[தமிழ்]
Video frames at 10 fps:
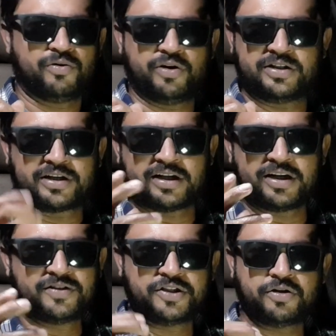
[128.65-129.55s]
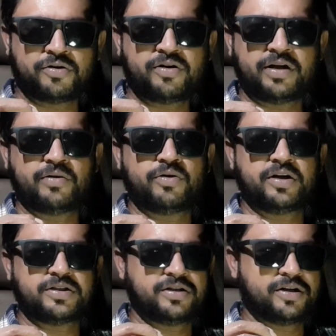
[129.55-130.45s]
ஒரு சாதாரண விஷயம் ஏதோ
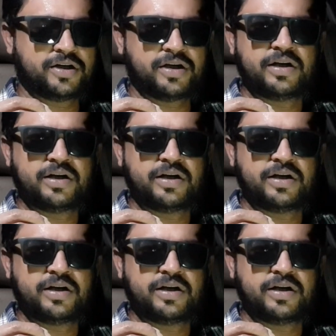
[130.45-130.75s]
ஒரு சின்ன